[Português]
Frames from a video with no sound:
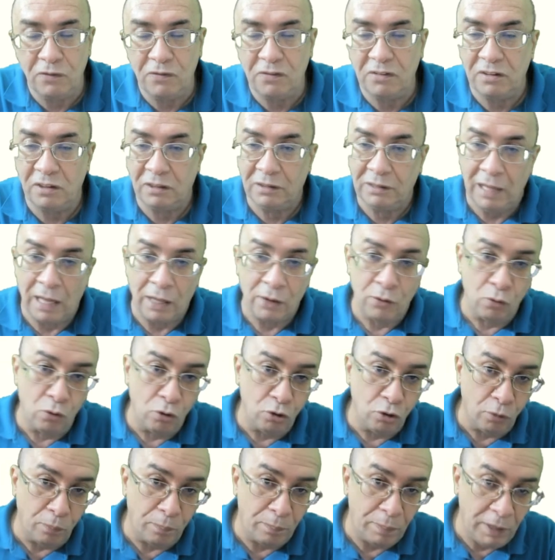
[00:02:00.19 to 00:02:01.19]
visitaram
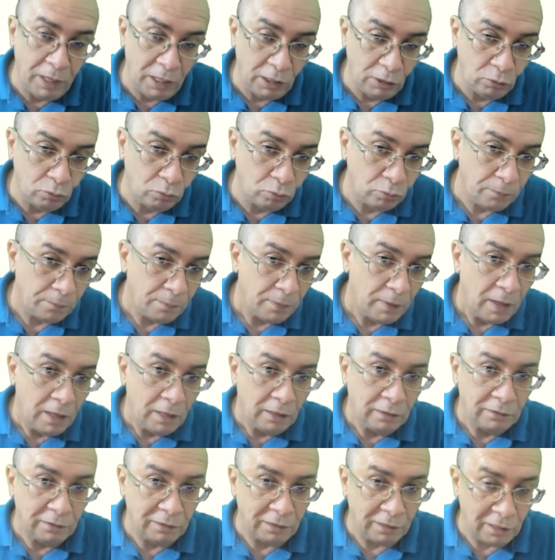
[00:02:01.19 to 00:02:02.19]
Ouro Preto,
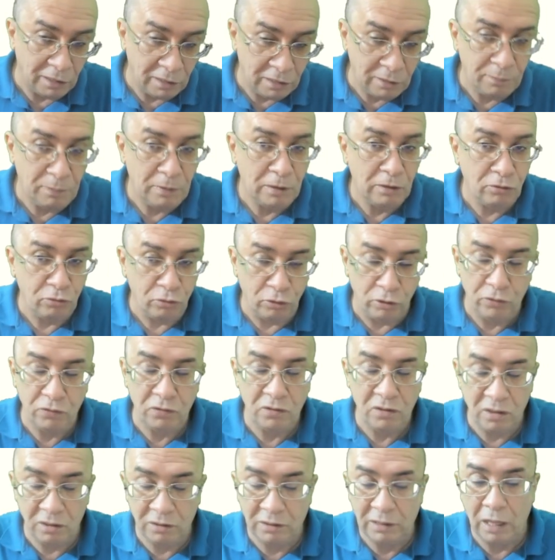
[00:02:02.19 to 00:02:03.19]
13 pessoas
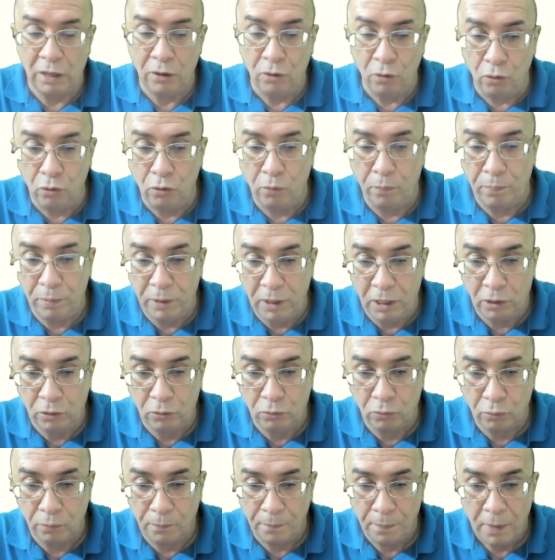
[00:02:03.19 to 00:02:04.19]
visitaram Ouro
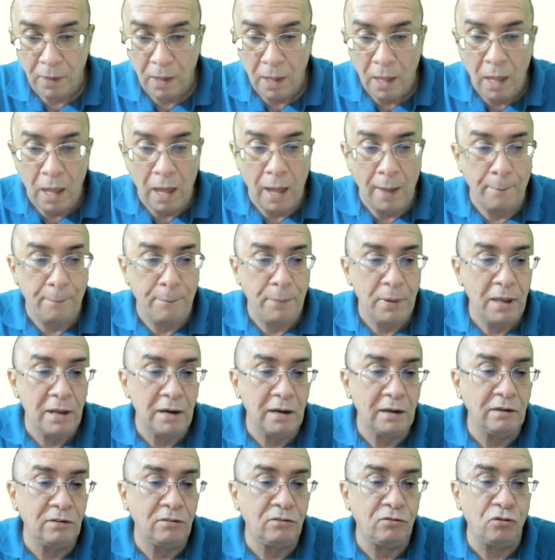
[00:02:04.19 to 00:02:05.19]
Preto.
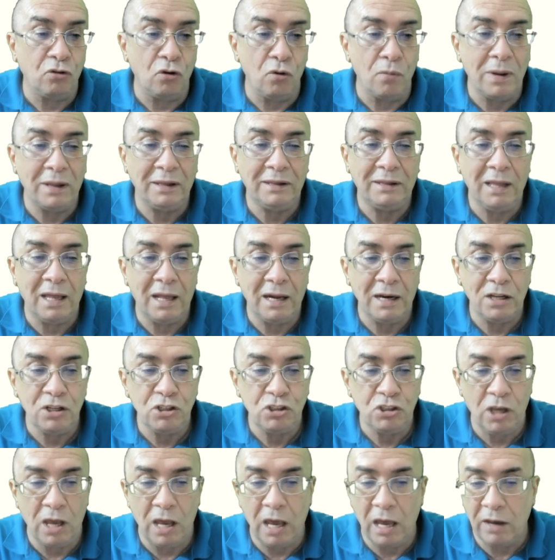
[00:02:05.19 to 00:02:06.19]
Apenas uma
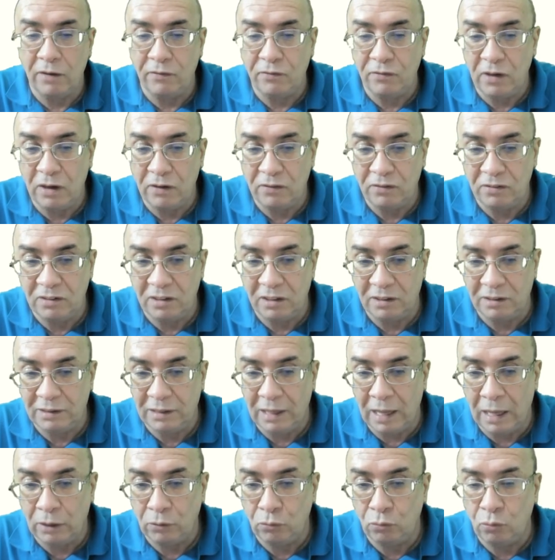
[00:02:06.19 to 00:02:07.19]
delas havia
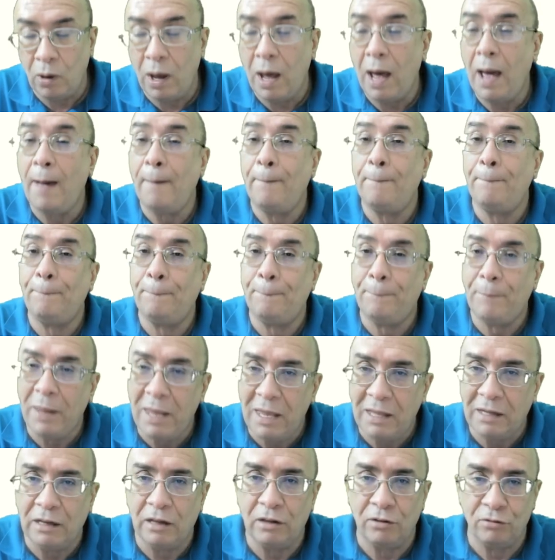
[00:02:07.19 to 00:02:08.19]
visitado
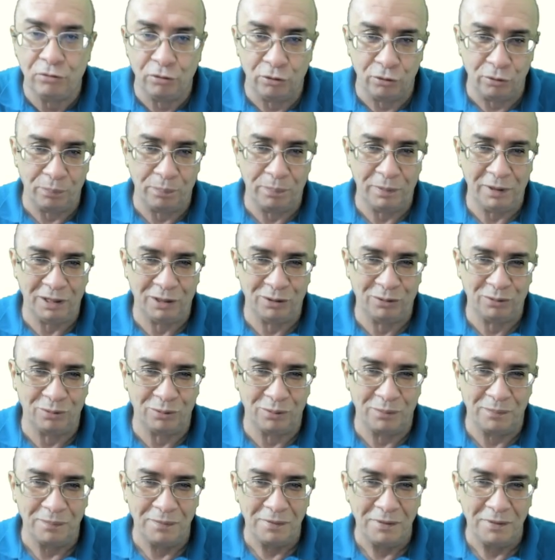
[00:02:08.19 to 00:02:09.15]
apenas Ouro Preto.